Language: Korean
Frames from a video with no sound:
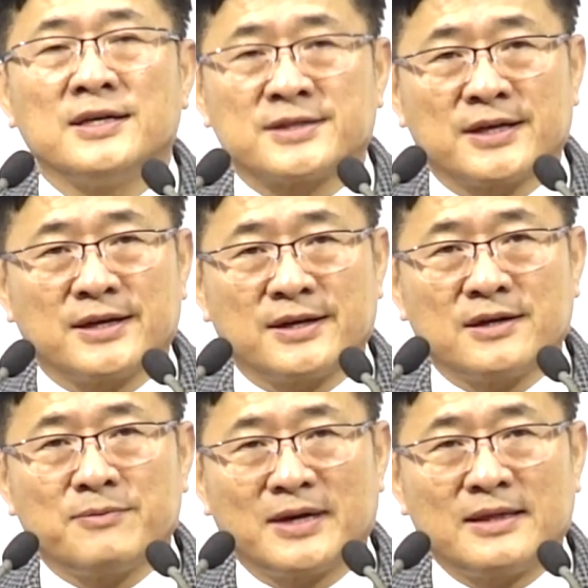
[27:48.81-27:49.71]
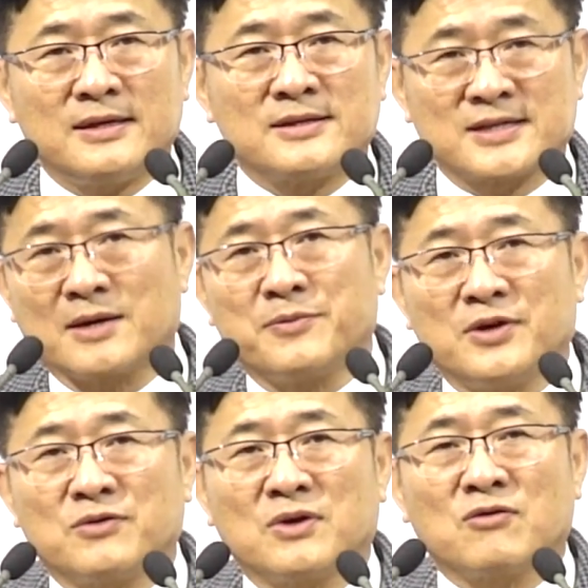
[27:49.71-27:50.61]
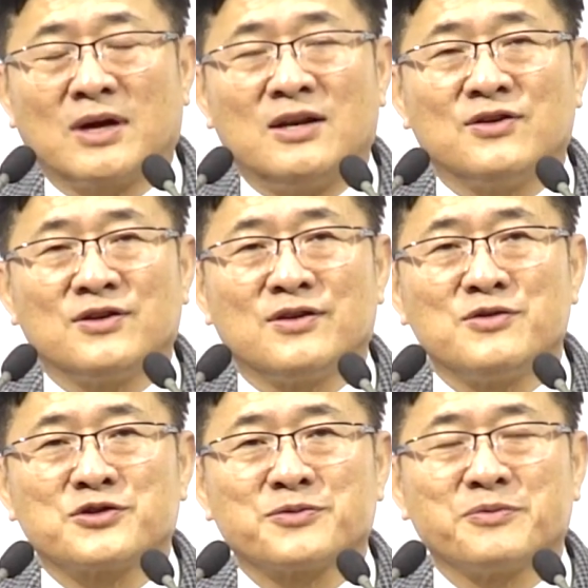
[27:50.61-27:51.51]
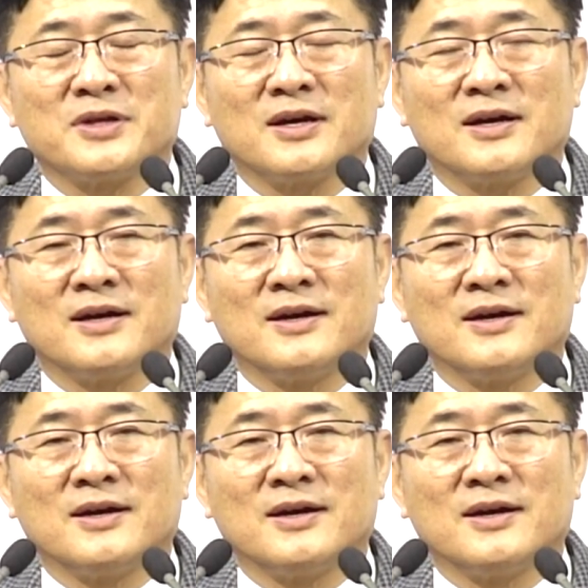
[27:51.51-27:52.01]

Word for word: 세례를 받는 장면과 관련이 되어 있습니다.